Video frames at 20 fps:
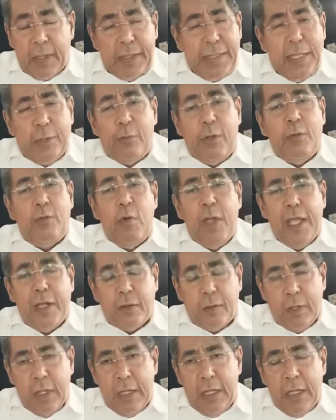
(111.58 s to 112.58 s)
Y eso es
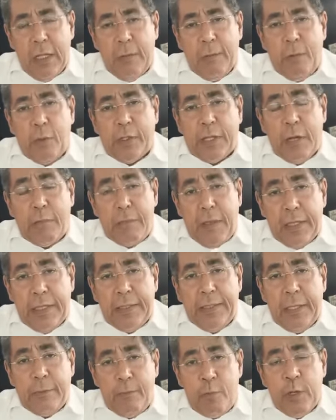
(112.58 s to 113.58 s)
bueno porque el
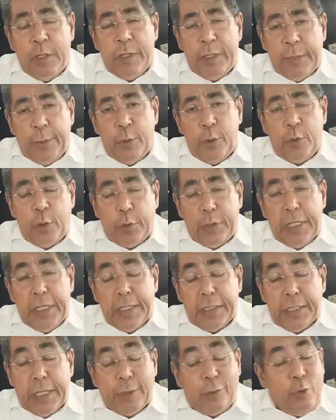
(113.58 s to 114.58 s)
país después de todo
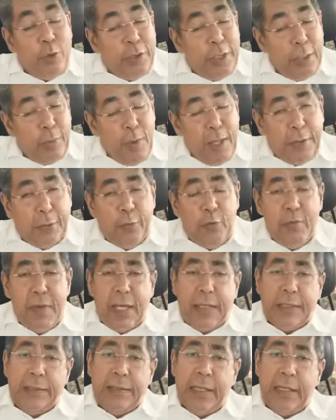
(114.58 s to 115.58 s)
tiene que continuar su
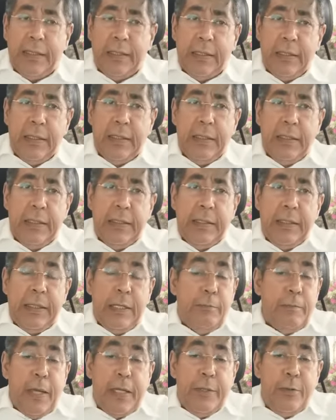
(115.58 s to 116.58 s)
marcha.
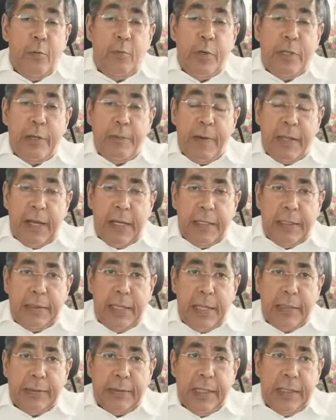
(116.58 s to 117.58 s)
El país no puede
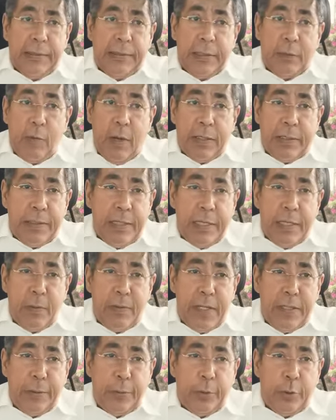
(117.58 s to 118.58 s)
paralizarse ante cualquier
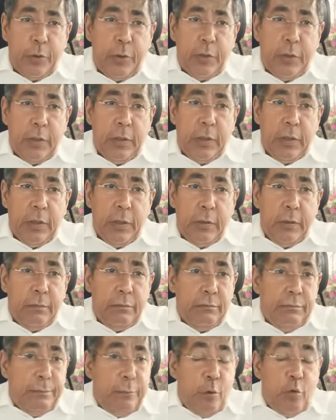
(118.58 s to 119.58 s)
evento
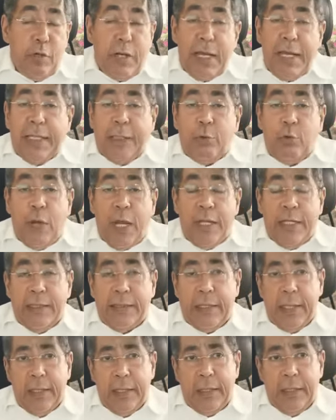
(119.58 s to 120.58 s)
por la
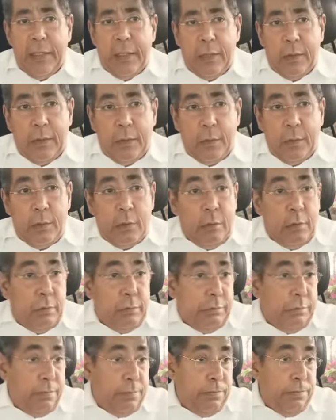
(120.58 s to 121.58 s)
naturaleza o
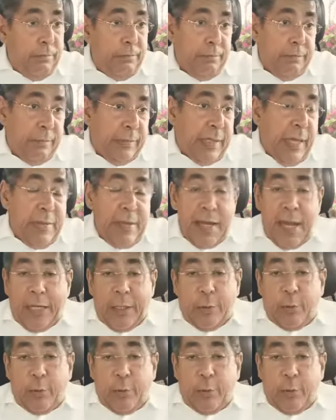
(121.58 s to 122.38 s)
dada la